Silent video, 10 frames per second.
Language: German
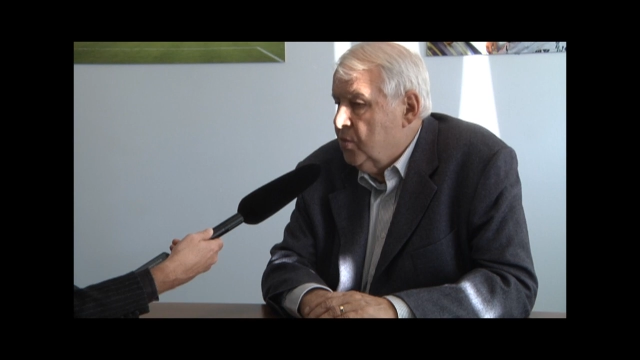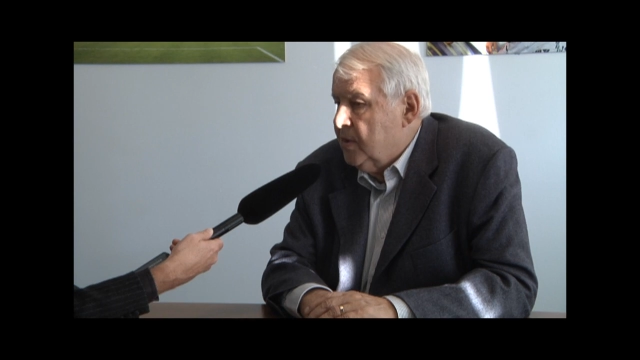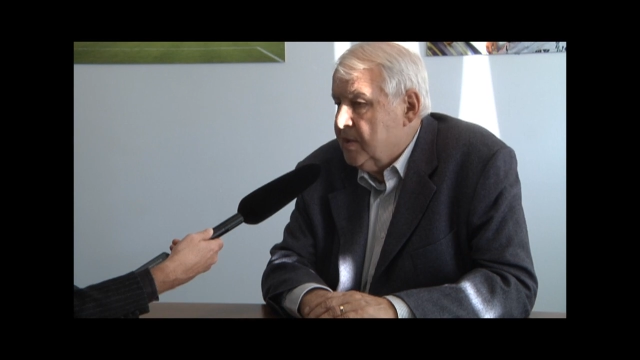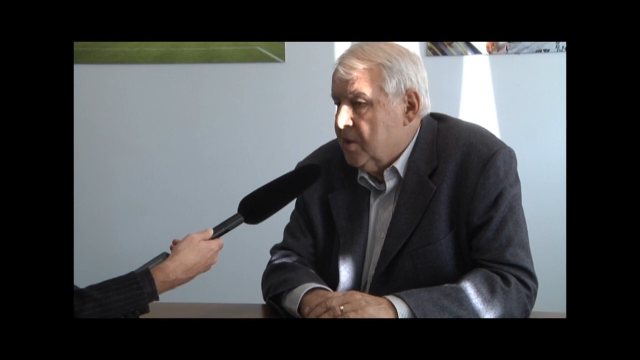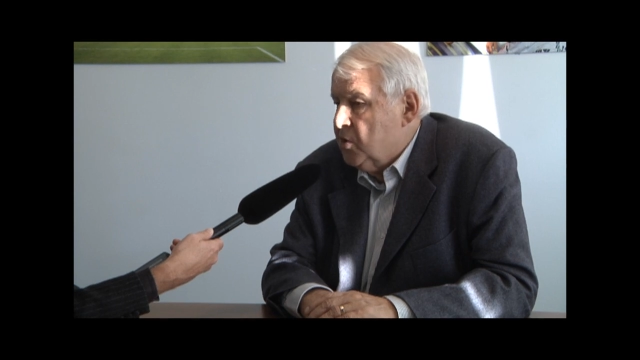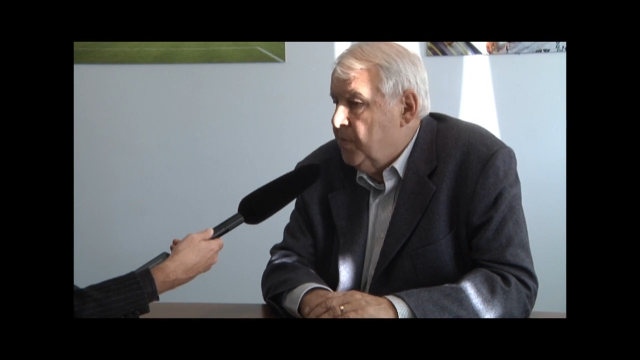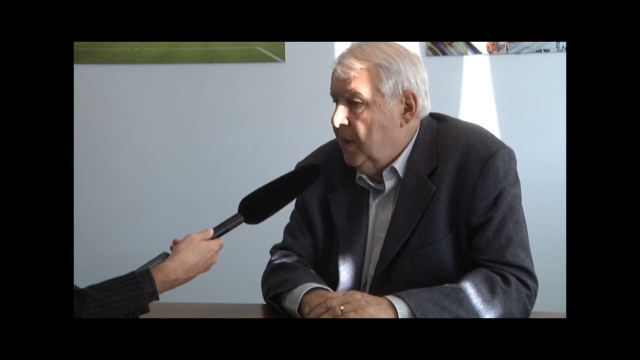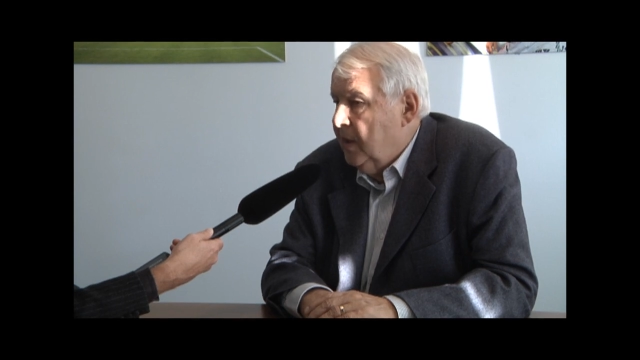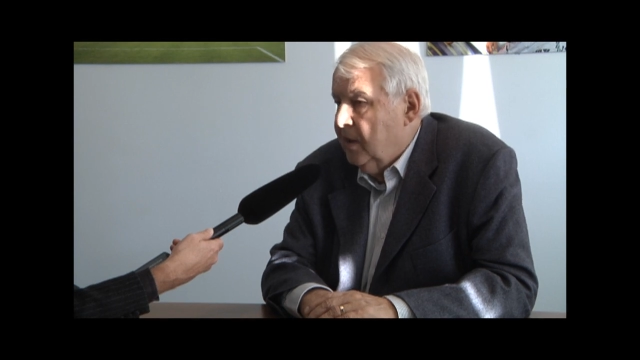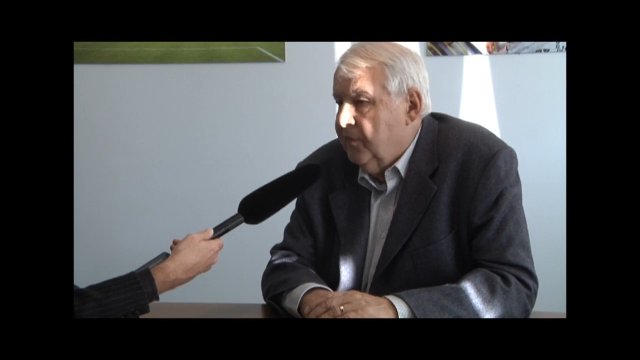dass ein
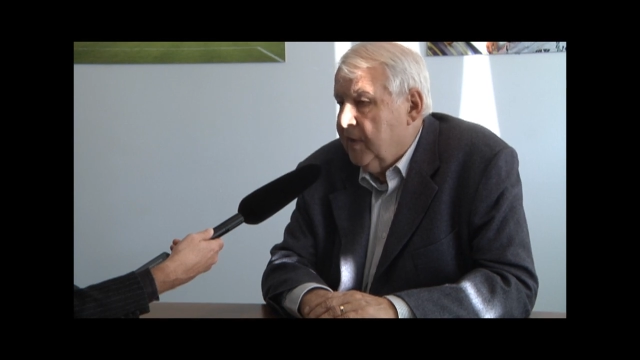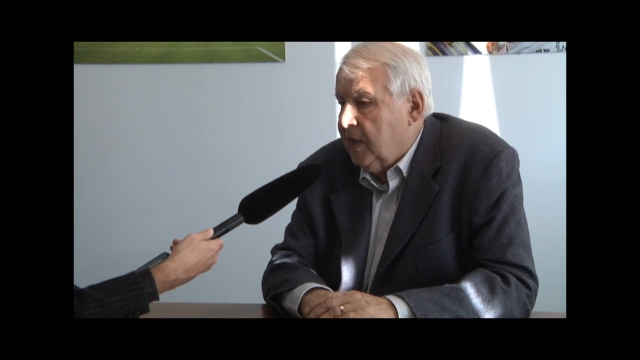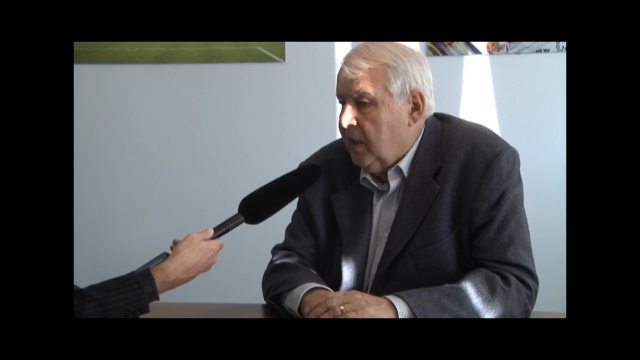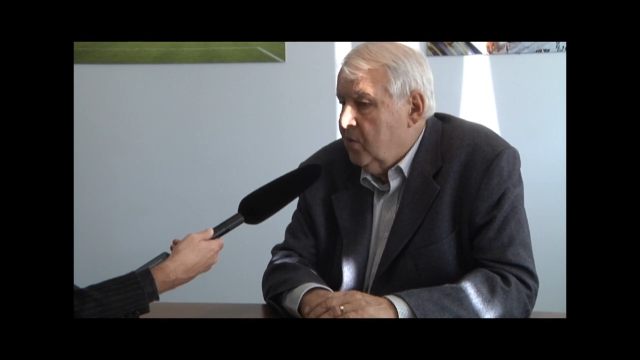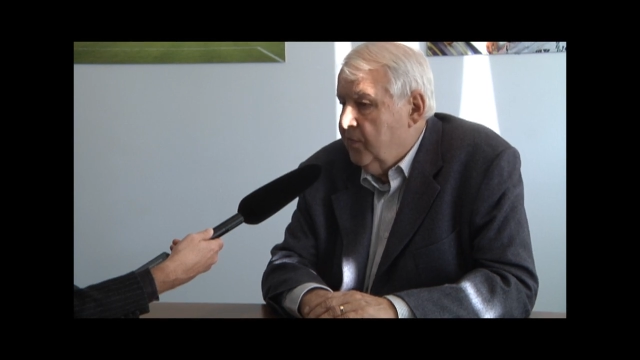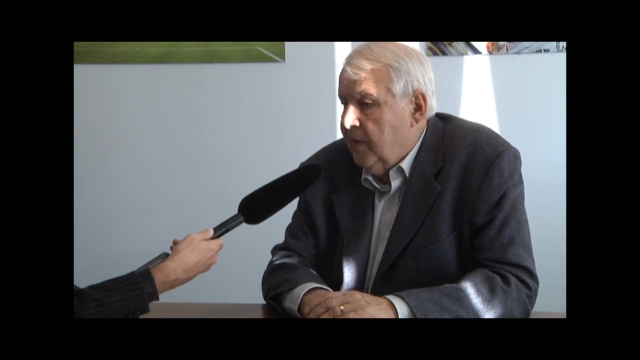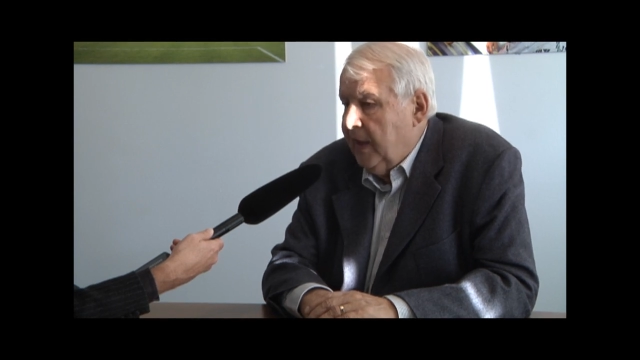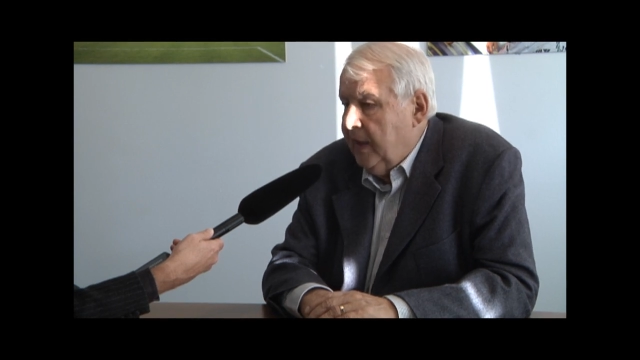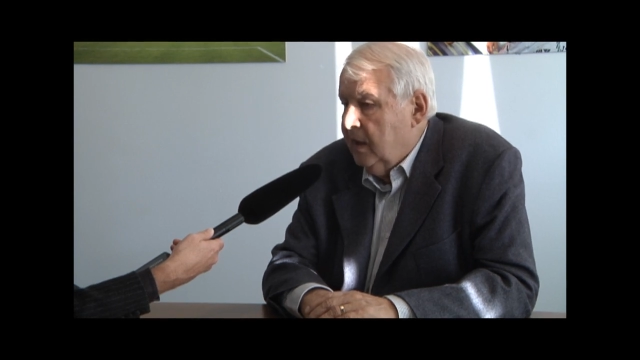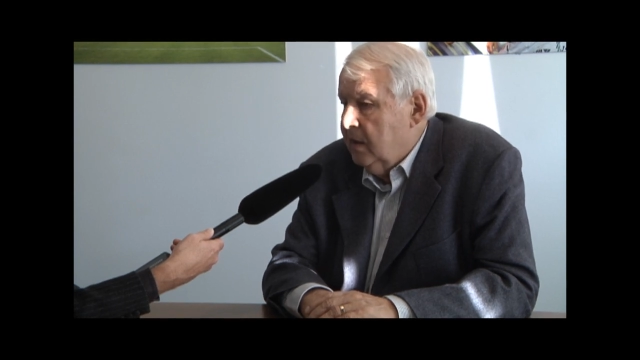Spieler einen Vertrag nur
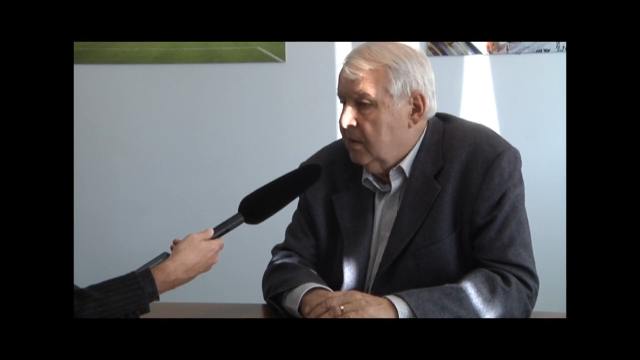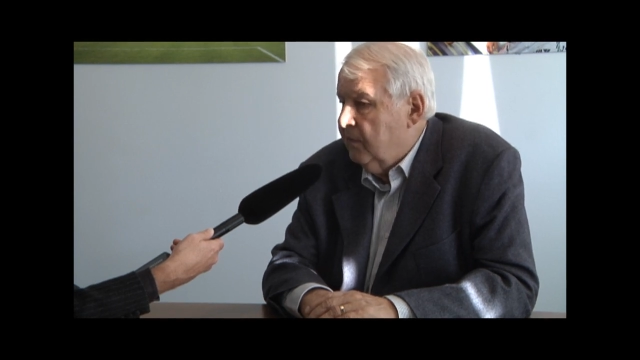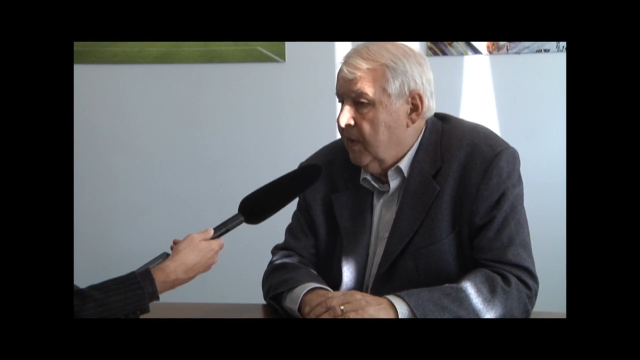verlängert,